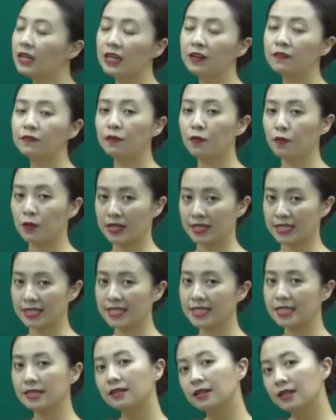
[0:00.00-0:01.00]

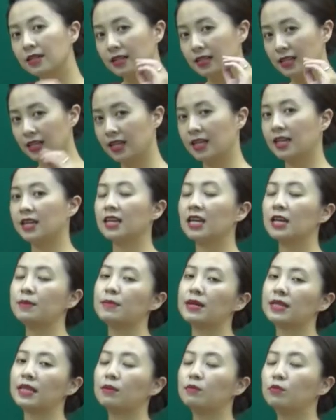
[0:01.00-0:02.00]
influenced thì khi
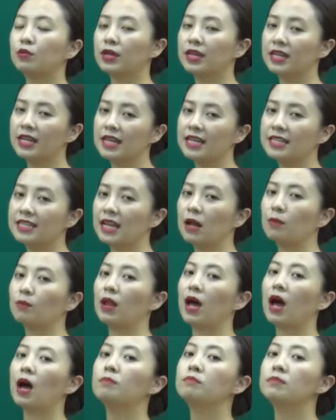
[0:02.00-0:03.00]
mà thêm đuôi ed sẽ đọc
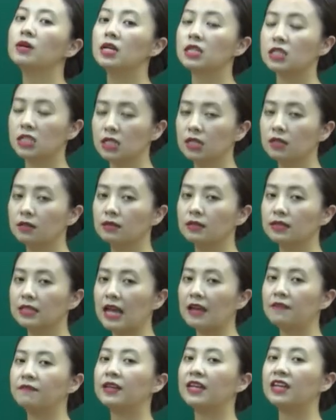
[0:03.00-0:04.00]
là âm,
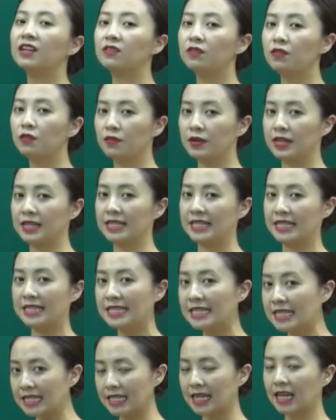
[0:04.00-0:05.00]
tại vì
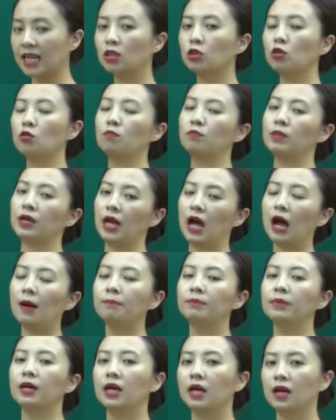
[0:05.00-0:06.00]
influence kết thúc bởi
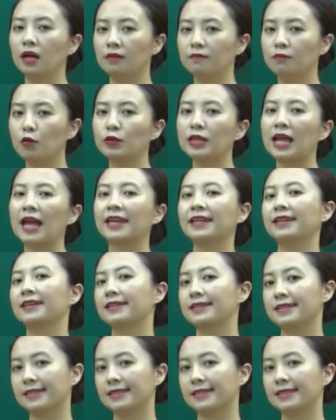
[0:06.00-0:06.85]
âm vô thanh.